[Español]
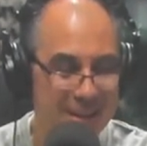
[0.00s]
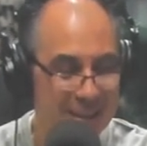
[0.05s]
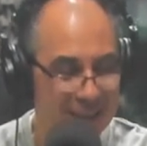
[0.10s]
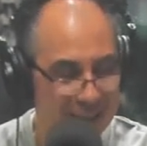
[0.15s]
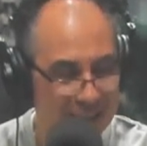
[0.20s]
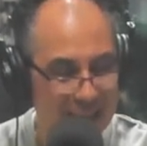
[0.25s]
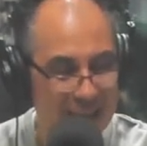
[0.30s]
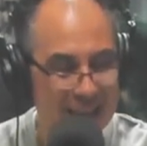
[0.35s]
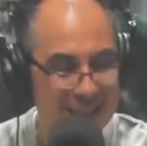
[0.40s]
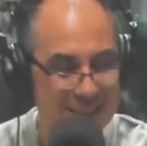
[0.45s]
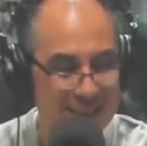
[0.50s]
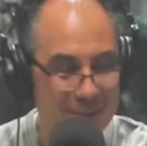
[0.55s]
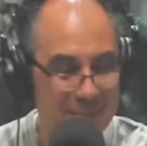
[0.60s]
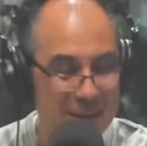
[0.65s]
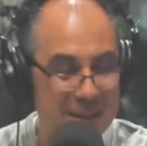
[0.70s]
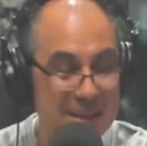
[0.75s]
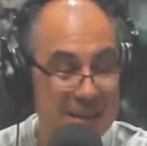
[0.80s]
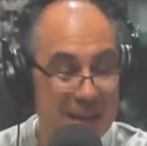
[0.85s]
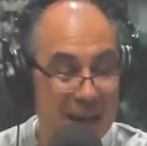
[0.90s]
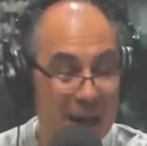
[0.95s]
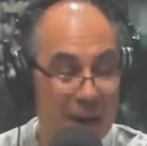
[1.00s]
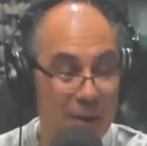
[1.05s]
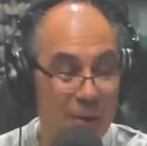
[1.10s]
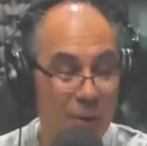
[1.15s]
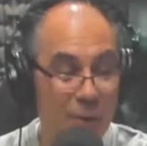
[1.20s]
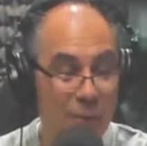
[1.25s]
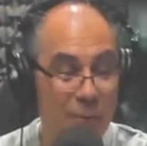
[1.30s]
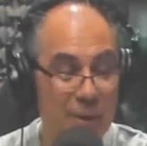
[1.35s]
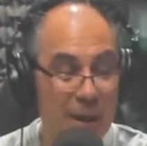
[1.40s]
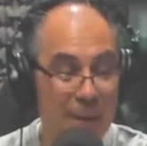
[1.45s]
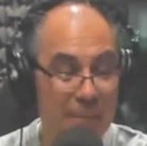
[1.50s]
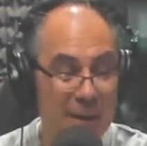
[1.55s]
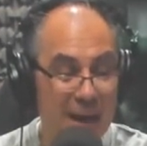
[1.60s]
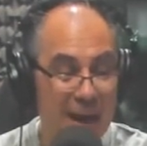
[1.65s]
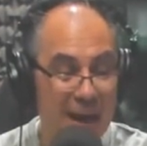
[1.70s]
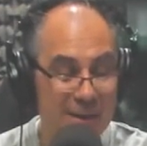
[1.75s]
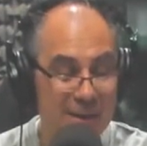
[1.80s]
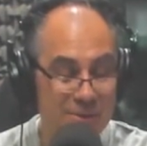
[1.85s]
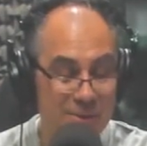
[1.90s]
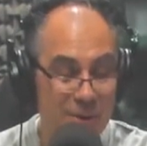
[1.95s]
Gracias, Vanina. Un
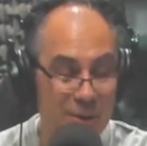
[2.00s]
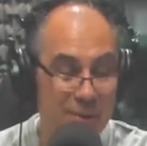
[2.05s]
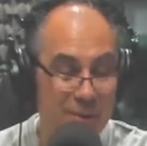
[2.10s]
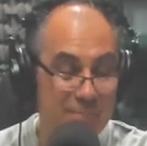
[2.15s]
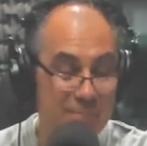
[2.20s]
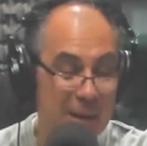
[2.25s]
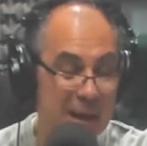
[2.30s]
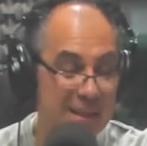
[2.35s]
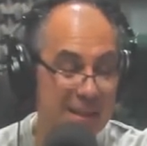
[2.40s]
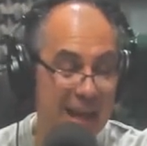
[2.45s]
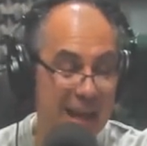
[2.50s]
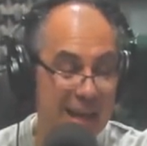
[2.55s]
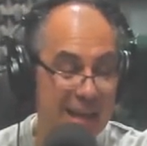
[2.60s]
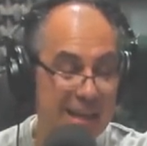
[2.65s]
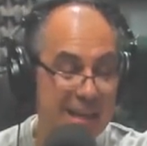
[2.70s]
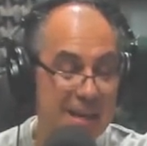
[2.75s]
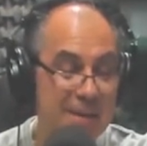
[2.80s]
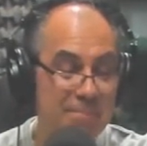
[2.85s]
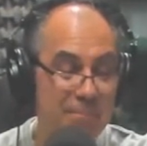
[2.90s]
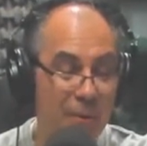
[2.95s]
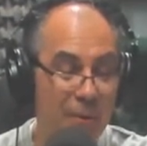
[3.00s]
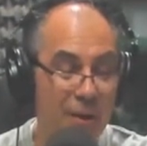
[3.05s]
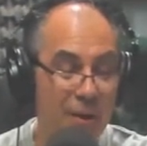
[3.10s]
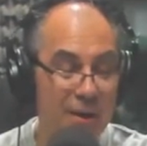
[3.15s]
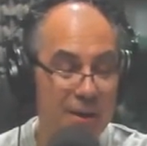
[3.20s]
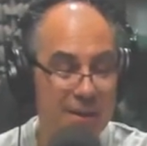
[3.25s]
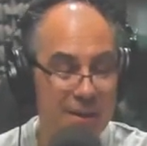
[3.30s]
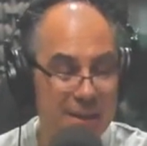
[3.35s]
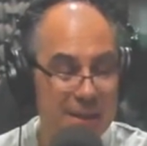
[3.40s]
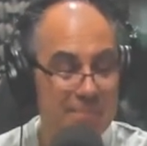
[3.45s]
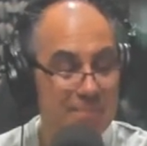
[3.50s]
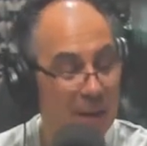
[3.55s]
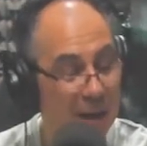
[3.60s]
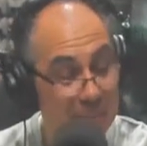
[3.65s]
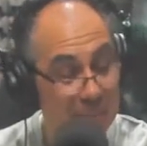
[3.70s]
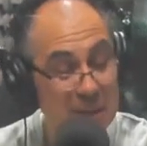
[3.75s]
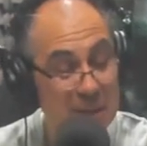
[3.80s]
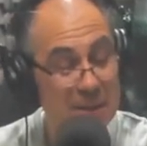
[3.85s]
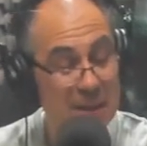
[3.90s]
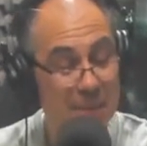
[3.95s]
abrazo nos manda el equipo y para
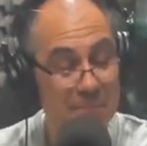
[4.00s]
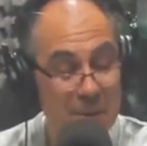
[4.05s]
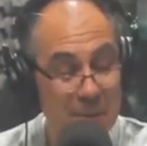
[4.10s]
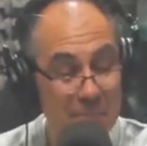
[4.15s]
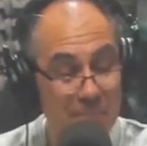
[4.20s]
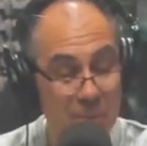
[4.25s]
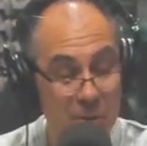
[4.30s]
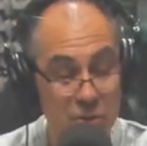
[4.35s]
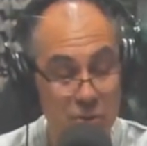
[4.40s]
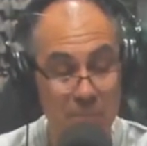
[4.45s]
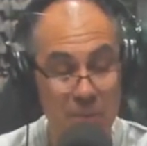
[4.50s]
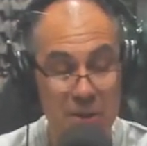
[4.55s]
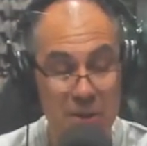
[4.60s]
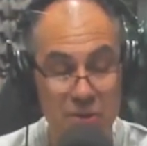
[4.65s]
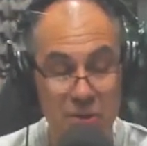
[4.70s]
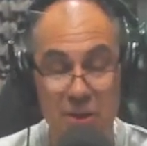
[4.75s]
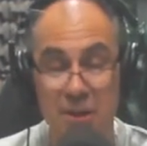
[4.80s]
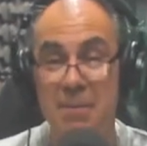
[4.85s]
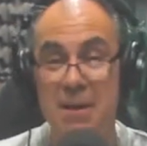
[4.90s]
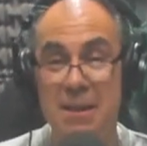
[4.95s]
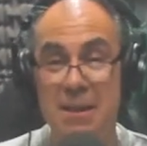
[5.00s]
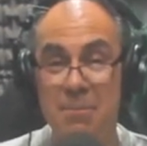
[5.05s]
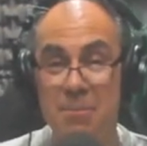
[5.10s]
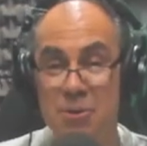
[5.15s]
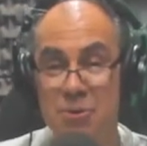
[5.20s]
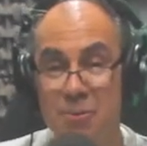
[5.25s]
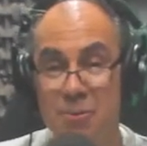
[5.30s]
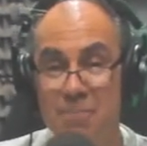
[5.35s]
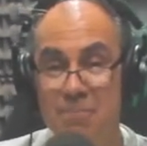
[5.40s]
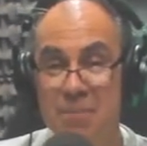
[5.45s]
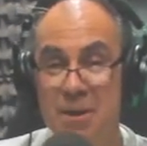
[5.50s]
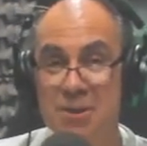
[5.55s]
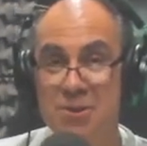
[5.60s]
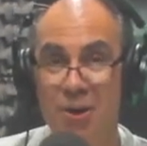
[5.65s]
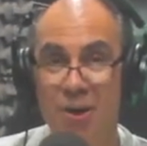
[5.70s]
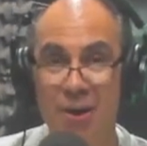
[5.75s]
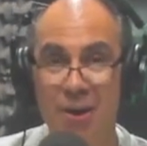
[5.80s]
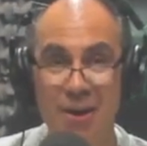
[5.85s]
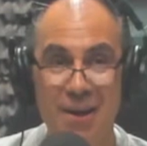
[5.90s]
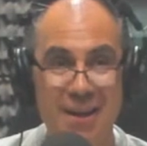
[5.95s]
mí también, por supuesto. Te mandamos un
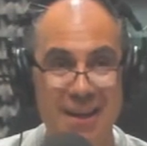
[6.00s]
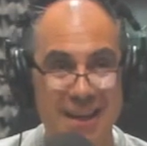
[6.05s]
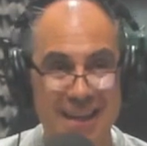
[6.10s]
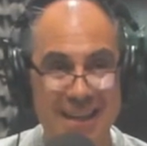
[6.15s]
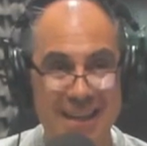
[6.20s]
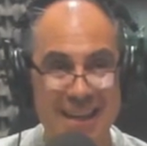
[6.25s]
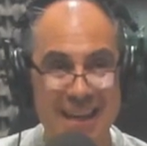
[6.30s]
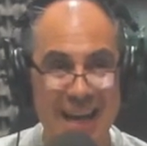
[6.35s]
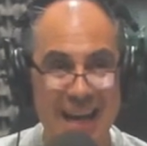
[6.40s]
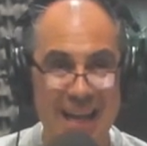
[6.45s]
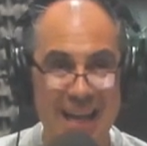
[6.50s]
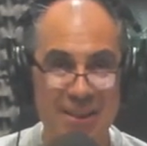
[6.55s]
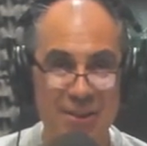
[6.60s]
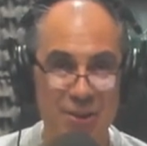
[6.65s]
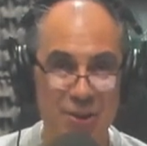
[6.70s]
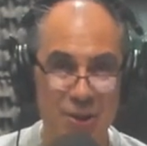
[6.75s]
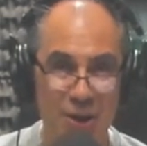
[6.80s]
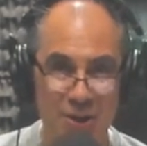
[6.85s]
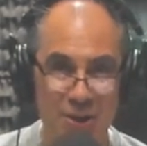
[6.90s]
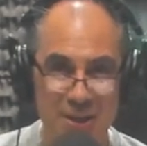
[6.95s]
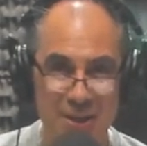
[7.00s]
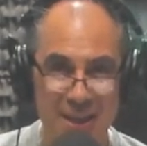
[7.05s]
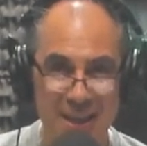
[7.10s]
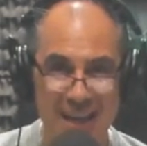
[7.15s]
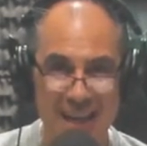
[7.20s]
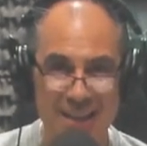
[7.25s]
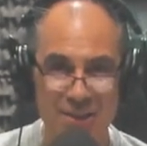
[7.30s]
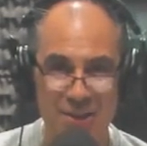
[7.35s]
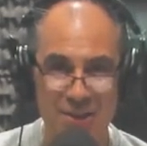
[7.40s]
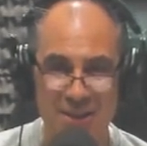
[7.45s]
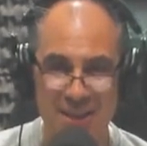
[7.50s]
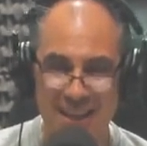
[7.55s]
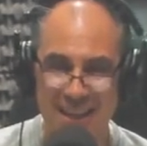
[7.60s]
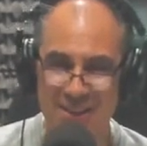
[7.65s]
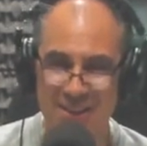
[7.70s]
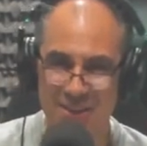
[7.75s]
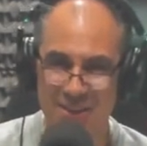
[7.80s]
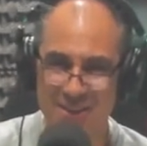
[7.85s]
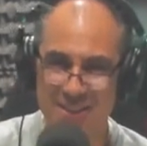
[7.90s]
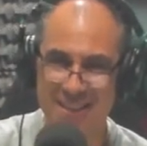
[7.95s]
beso grandote, grandote,
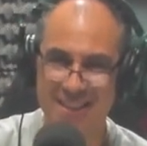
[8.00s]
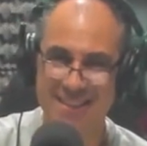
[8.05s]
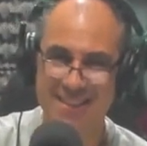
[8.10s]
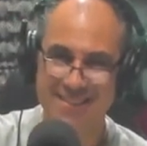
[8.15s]
grandote.